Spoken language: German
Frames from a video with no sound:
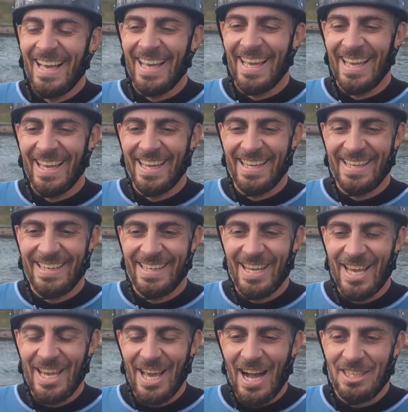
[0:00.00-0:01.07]
äh,
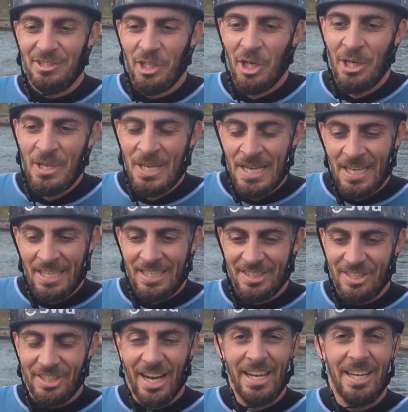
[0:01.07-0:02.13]
nee, also
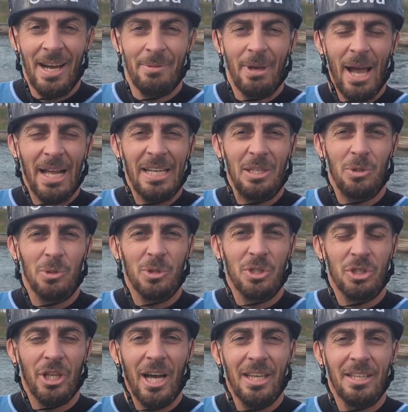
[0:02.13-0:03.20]
ins Rennen habe ich eigentlich gut
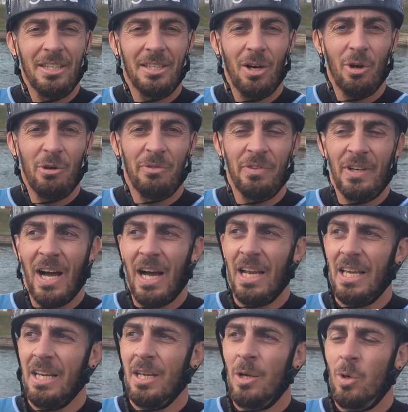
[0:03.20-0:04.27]
gestartet, auch im
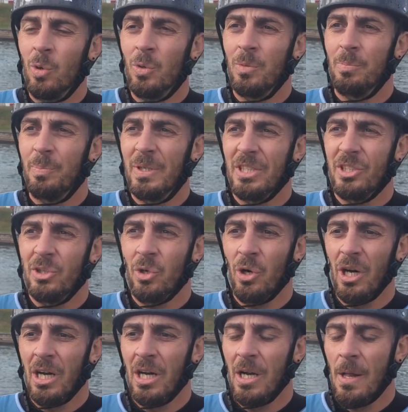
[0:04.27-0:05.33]
Finale und bis
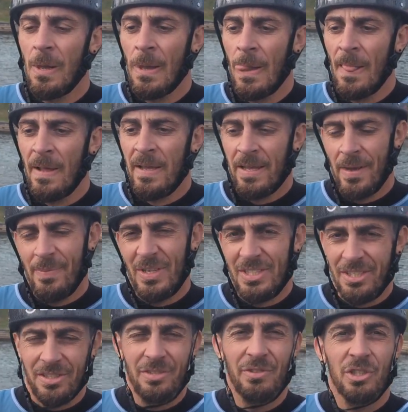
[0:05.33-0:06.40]
Tor, ich habe
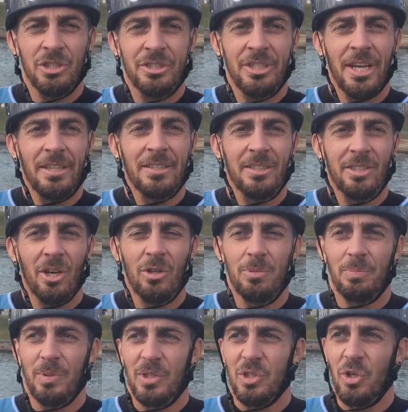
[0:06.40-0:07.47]
jetzt die Zwischenzeiten
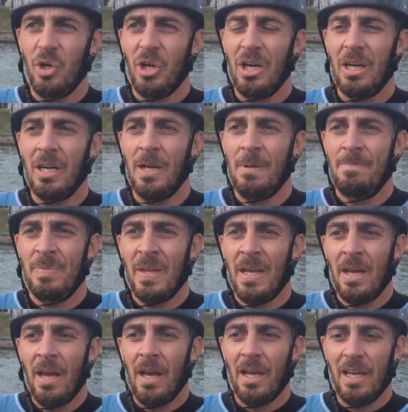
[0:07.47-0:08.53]
geschaut, bis Tor
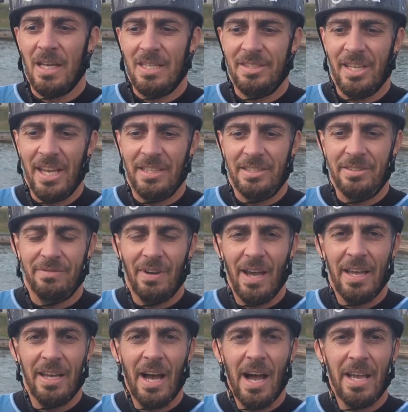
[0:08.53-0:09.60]
äh, 16
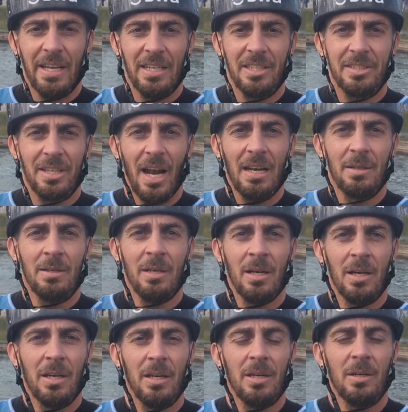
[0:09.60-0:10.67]
war ich eigentlich dran,
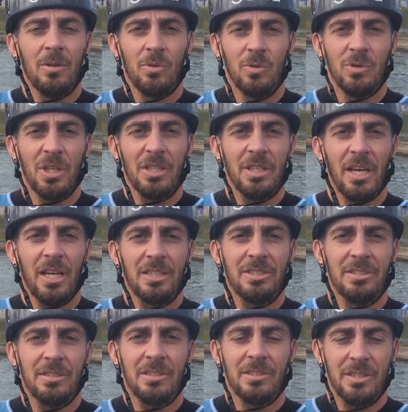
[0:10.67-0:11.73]
äh, unter die
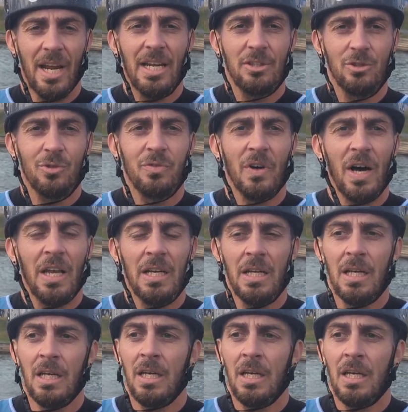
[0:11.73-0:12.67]
ersten drei zu fahren.